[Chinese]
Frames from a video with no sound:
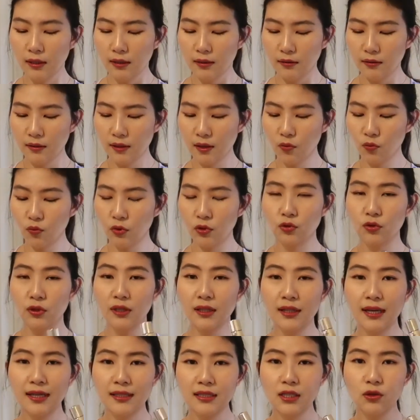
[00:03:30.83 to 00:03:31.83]
那我觉
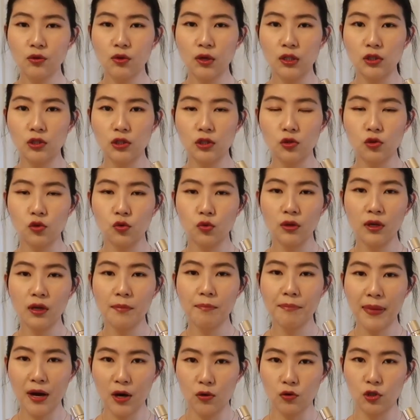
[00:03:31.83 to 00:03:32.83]
得它这款是除了
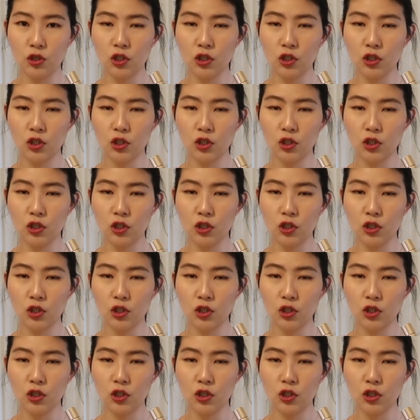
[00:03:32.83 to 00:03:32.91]
保